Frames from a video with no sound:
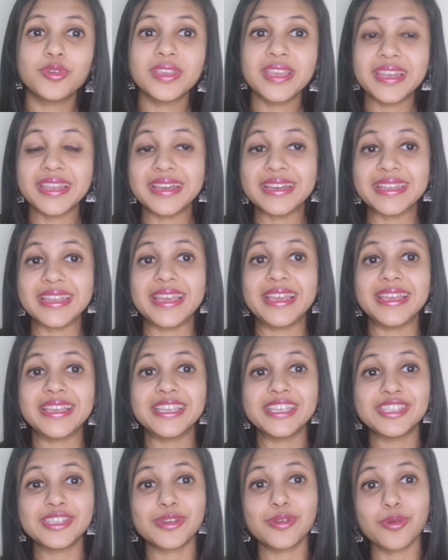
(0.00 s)
आपको ये लग रहा
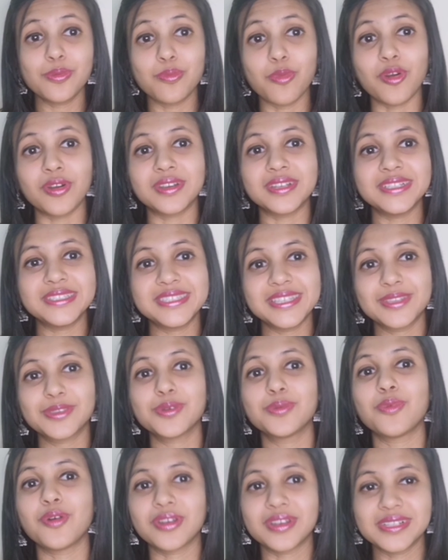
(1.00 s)
है कि चलो बॉटल से
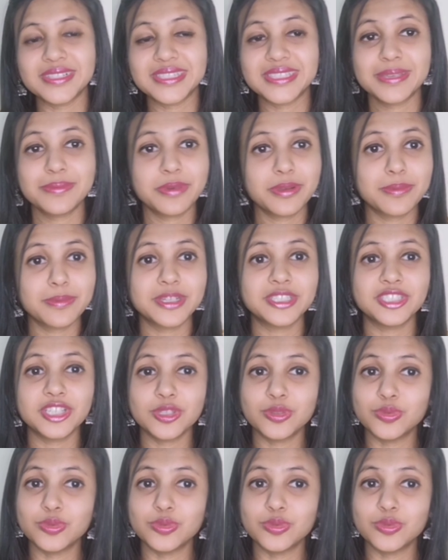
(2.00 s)
तो बॉटल से पर